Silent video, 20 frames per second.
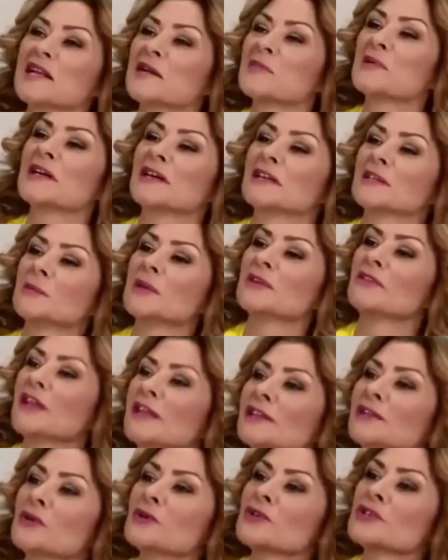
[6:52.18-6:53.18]
Merhaba
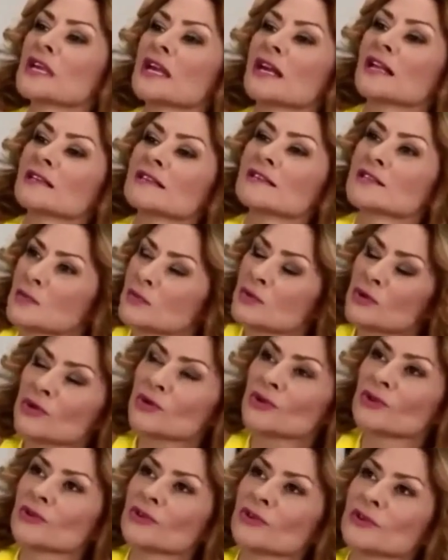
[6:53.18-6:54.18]
hanımefendi, hoş geldiniz.
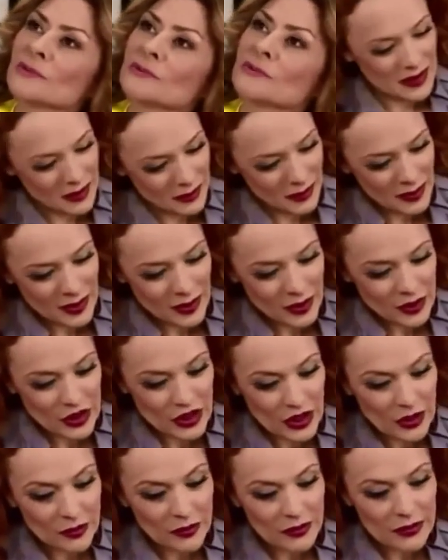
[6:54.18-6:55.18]
Buyurun. Merhabalar
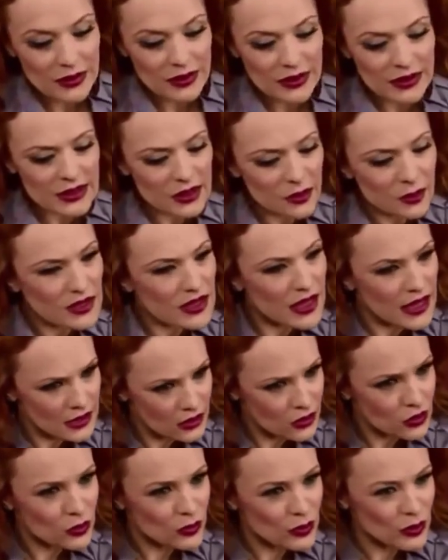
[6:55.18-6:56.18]
hocam. Kızımın
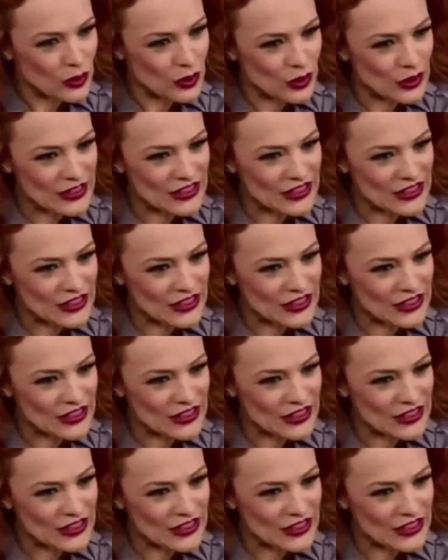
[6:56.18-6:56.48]
ders durumunu